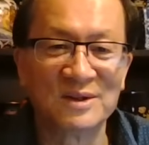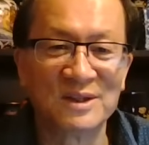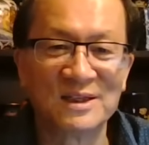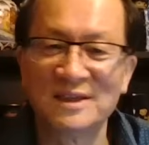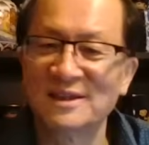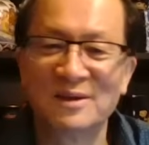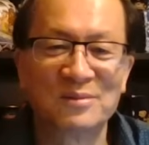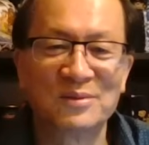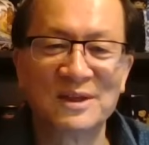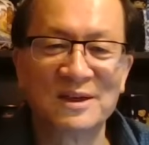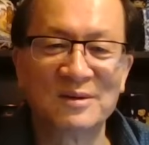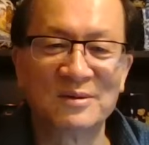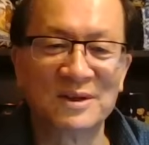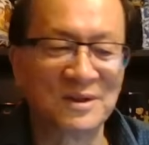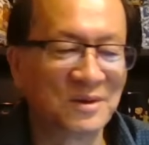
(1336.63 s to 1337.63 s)
有些人他不
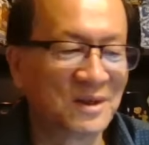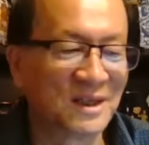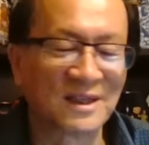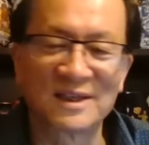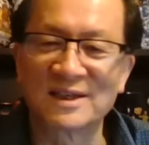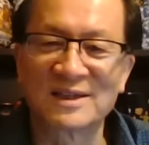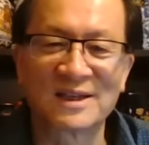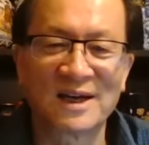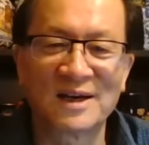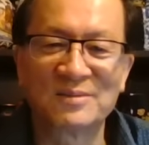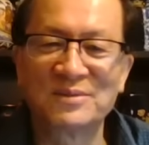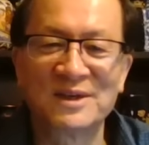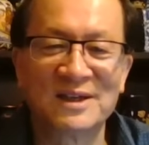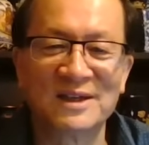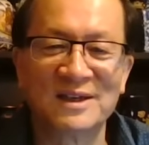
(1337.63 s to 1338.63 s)
听我的劝，他他
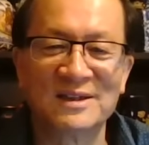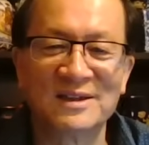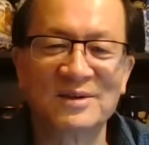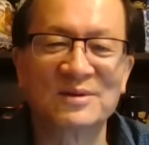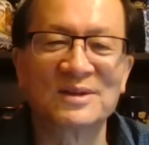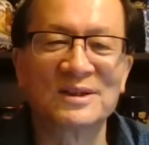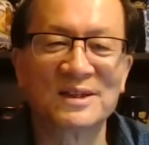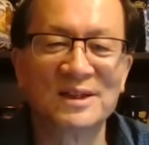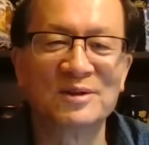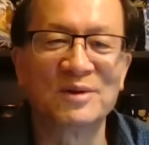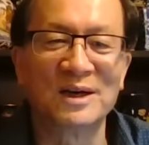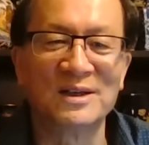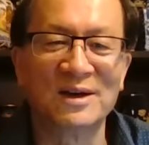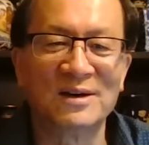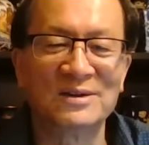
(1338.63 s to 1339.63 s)
不喝，结果一
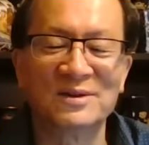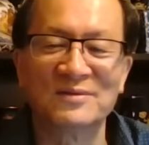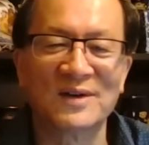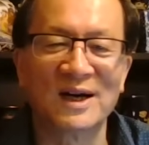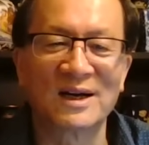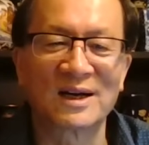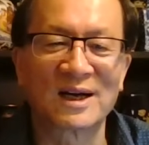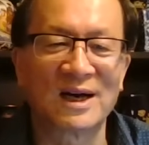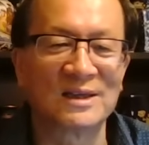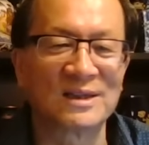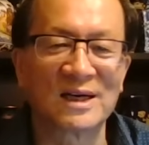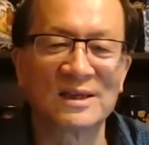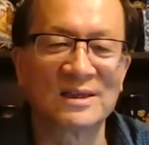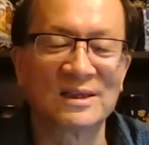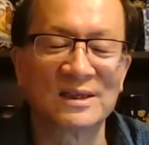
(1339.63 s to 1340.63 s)
摔倒就完了，咔
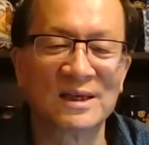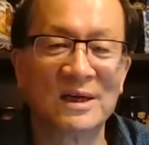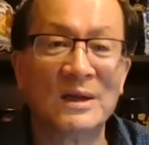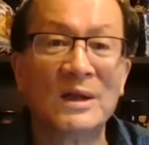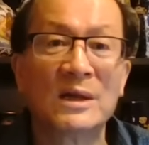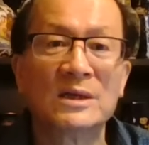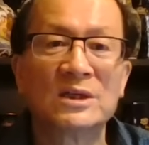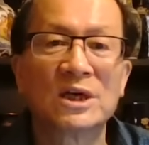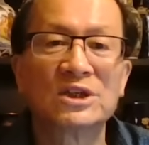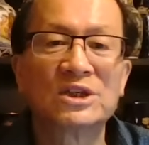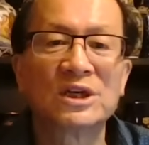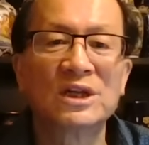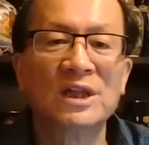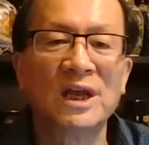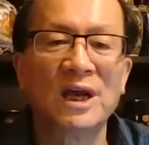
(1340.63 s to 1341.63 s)
嚓一声。像
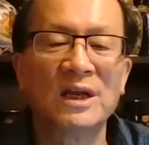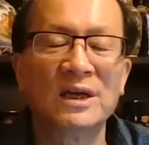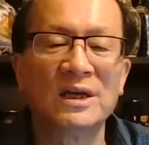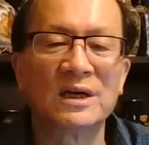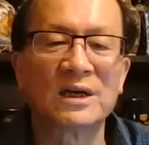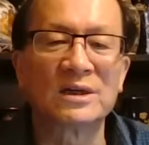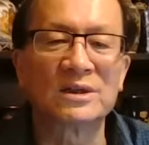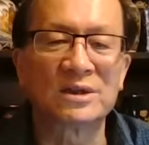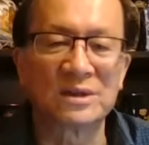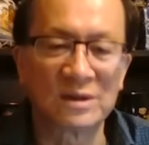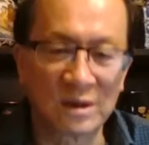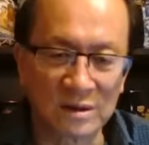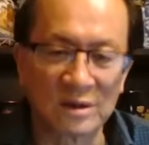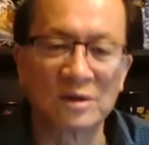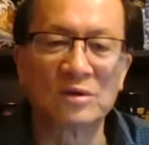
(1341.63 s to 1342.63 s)
这个年龄啊，只
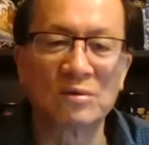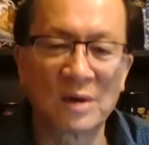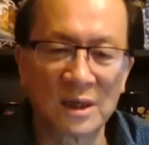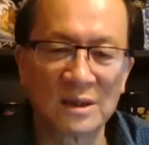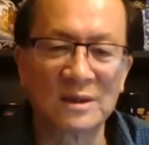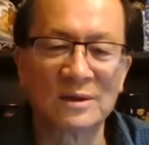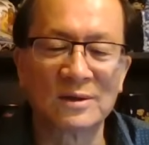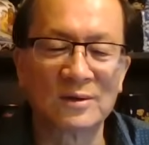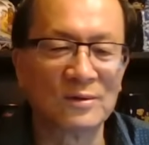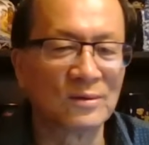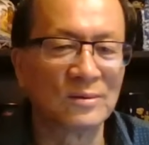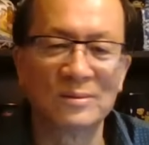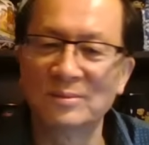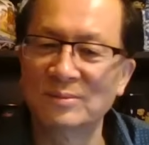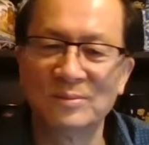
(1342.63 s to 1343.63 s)
要一断了以
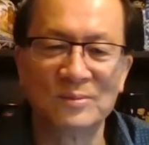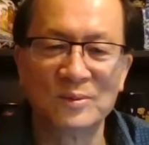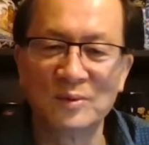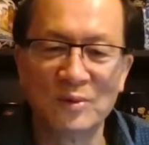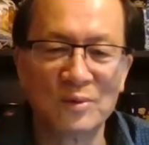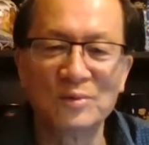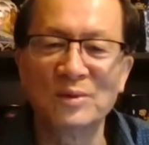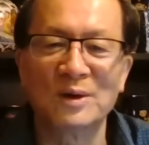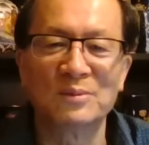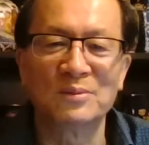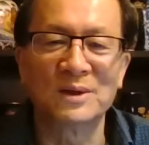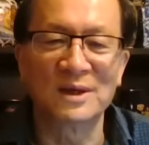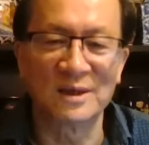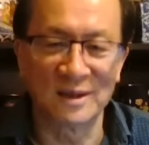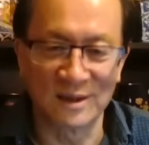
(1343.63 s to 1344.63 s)
后，永远
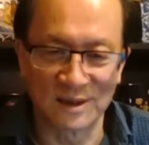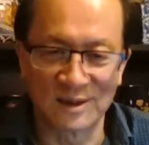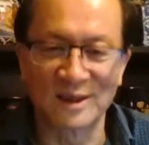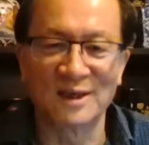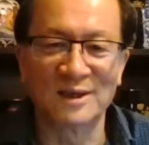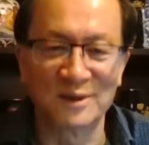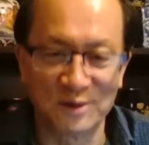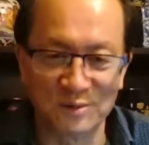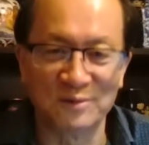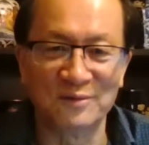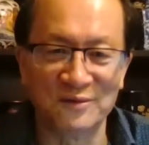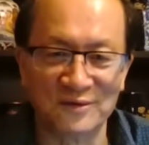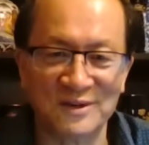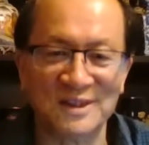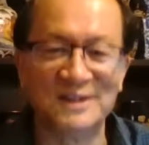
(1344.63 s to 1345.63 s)
不可能再修
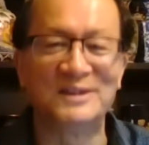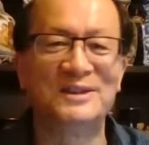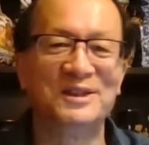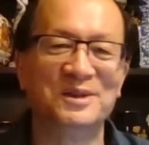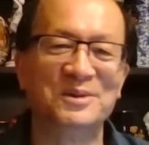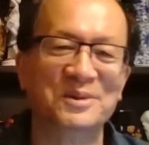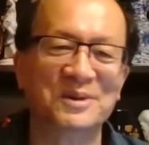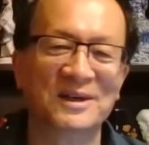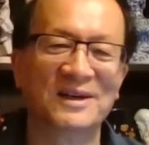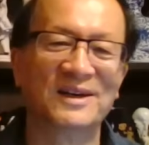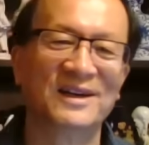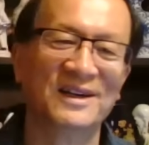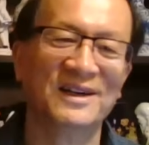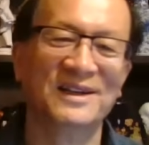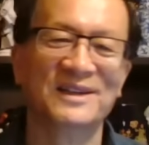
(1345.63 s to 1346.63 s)
复，你记住了，
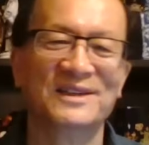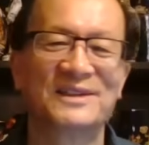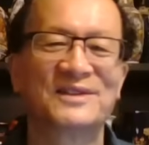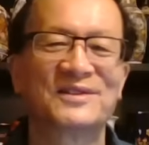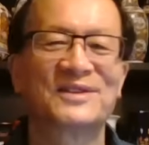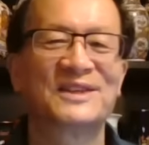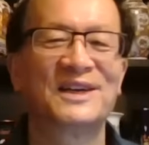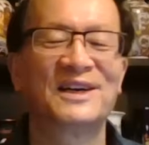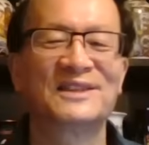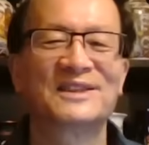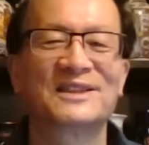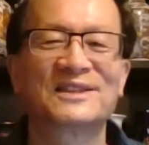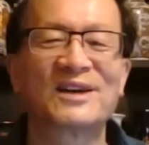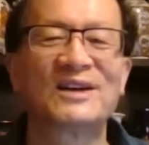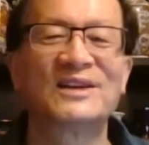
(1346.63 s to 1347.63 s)
是不是啊？
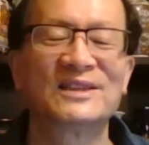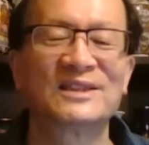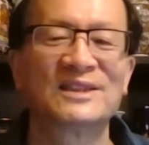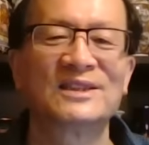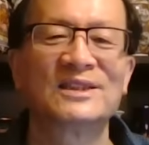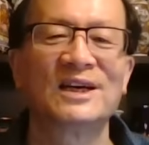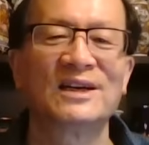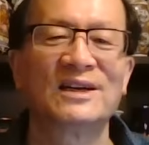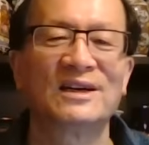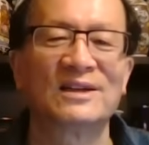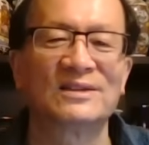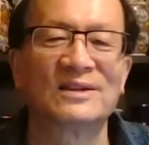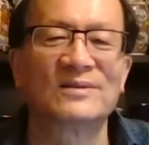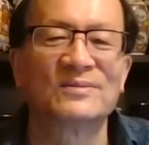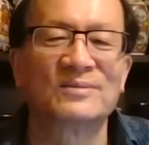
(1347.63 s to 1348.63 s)
这当然是健康。
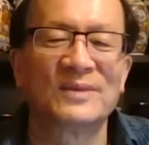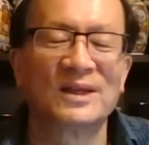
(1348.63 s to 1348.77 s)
